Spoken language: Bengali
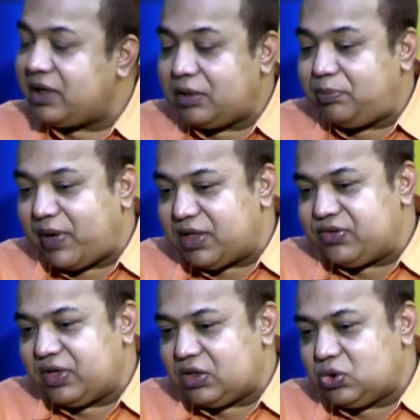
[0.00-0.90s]
যে একটা পাঁচ
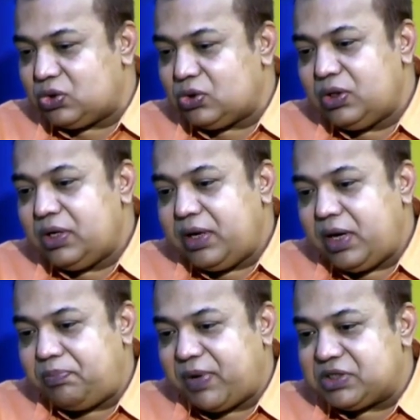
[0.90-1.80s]
থাকে ছোট
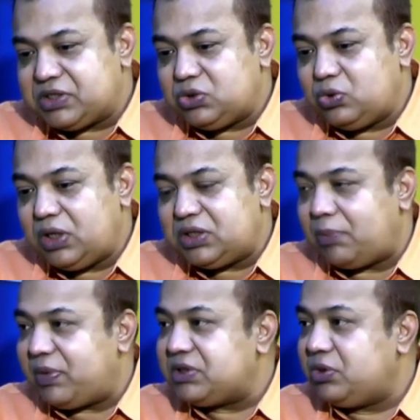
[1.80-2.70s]
এই পাঁচটা চুলের
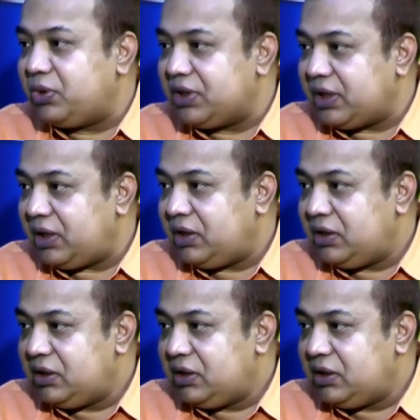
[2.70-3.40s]
চারপাশ দিয়ে ঢুকে যায়